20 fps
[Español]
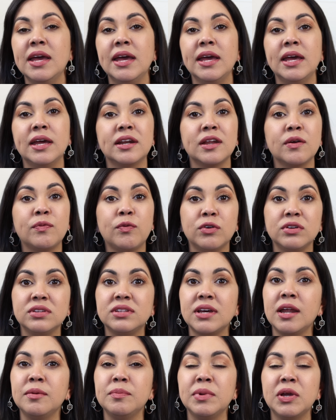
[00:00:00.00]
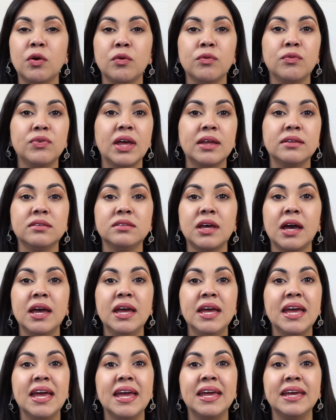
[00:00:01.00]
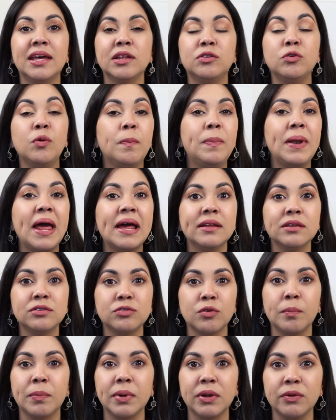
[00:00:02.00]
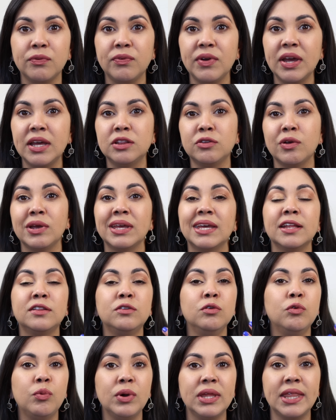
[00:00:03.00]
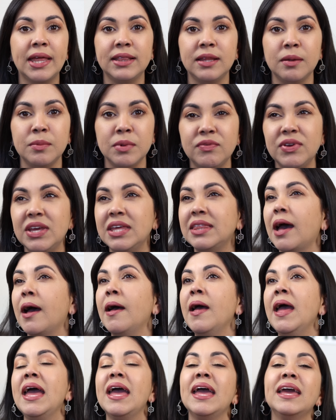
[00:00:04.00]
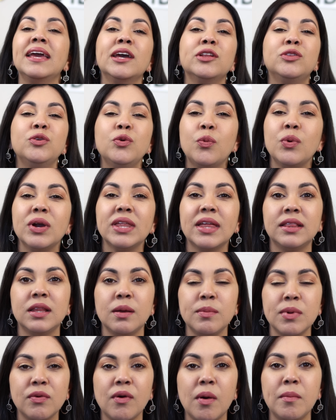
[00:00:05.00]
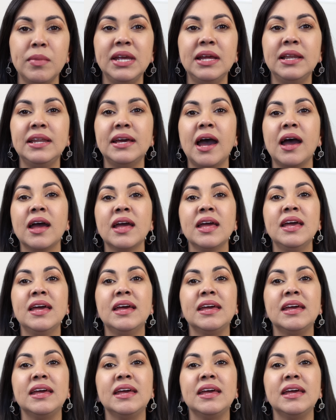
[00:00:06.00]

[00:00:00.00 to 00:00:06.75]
eh, reforzar mi confianza en que tus planes son perfectos, en que tú cuidas de mi vida, en que tú cuidas de mi familia.